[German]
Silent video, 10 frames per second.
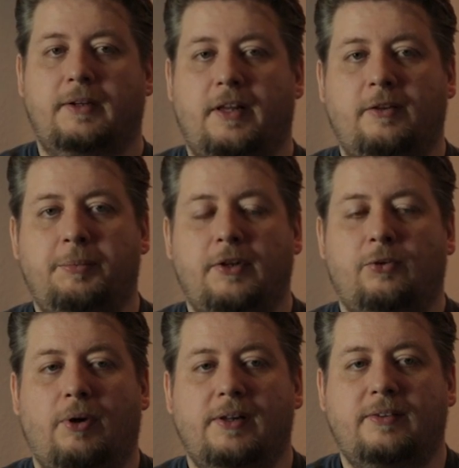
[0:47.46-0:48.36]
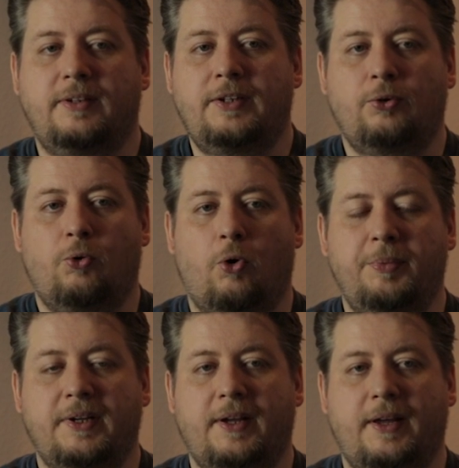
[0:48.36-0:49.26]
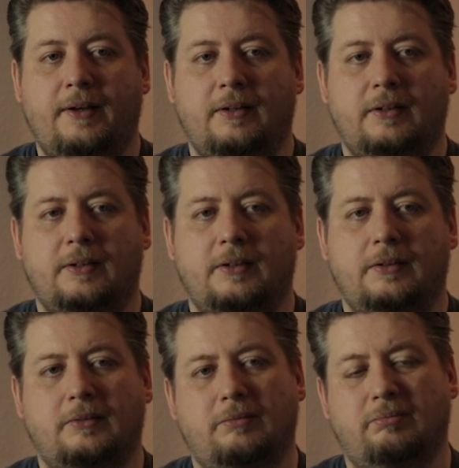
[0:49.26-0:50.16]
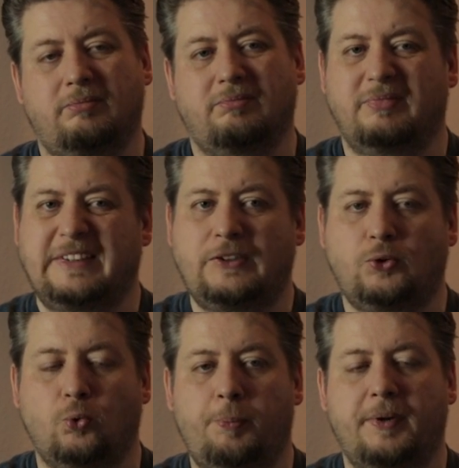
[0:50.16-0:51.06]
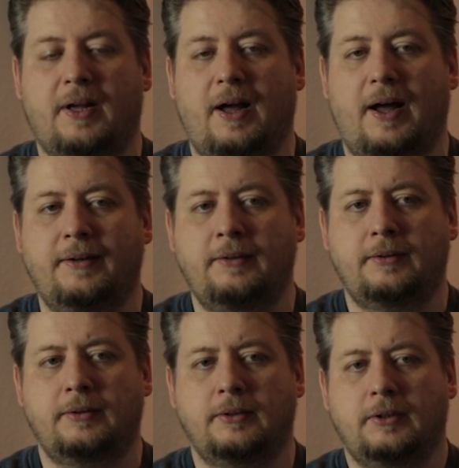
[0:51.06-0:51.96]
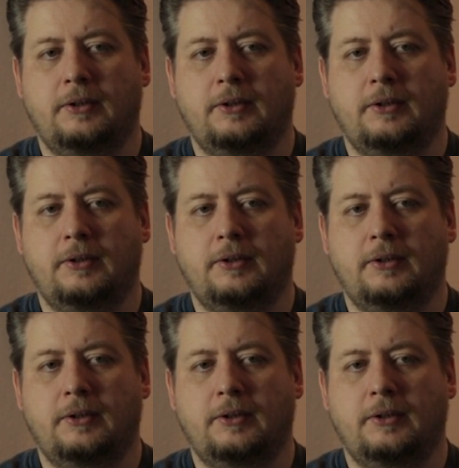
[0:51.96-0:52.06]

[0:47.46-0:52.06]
Der ist mir jetzt so als Nicht-Comic-Kenner äh, nicht so bekannt